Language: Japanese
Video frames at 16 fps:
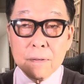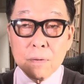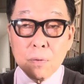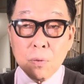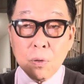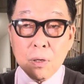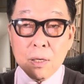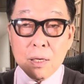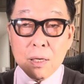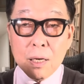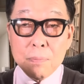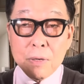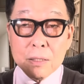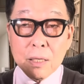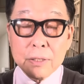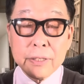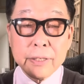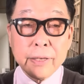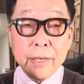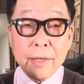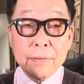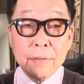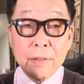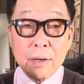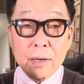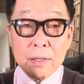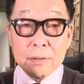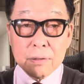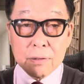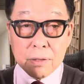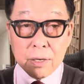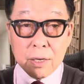これがまた危険で
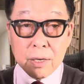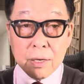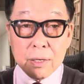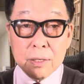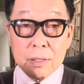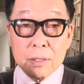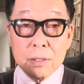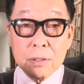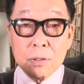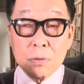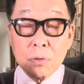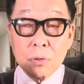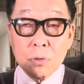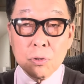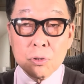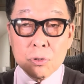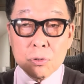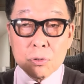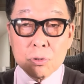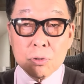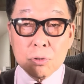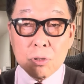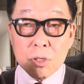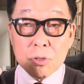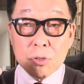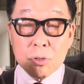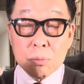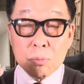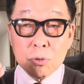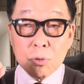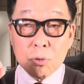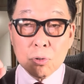あって、このゆっくり
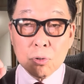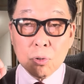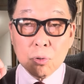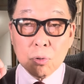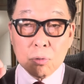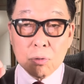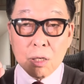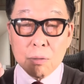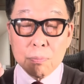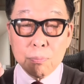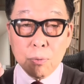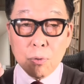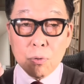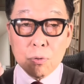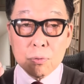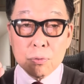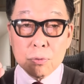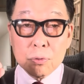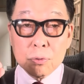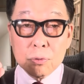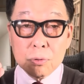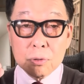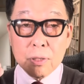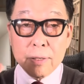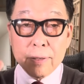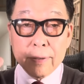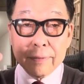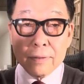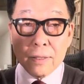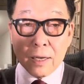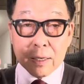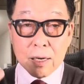進むということは、暴風雨が
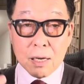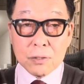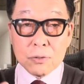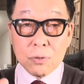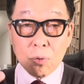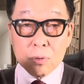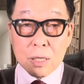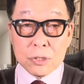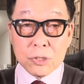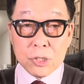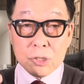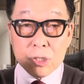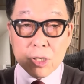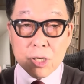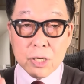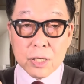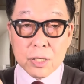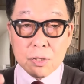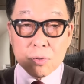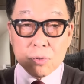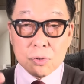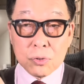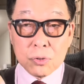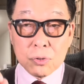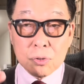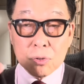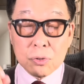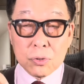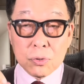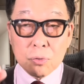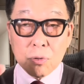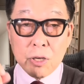長く同じ地域に
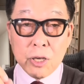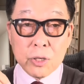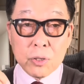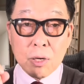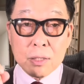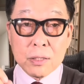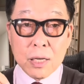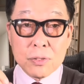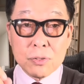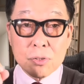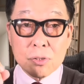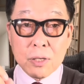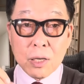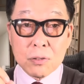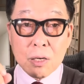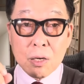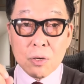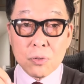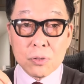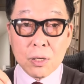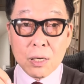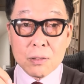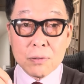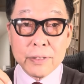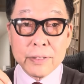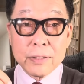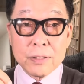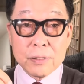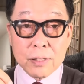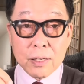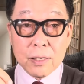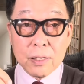ずっと影響を与え続ける可能性があるわけで
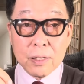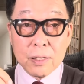すね。